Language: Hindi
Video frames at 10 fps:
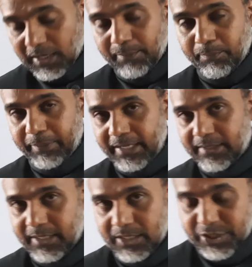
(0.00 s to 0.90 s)
आप पढ़े
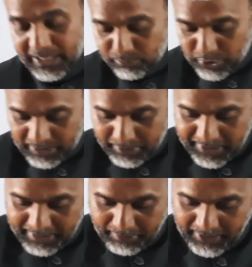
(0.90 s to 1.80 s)
थे शाबुल नबील
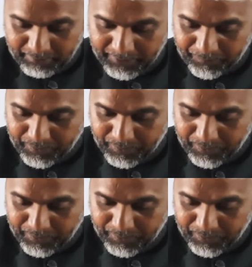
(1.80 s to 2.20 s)
के बारे में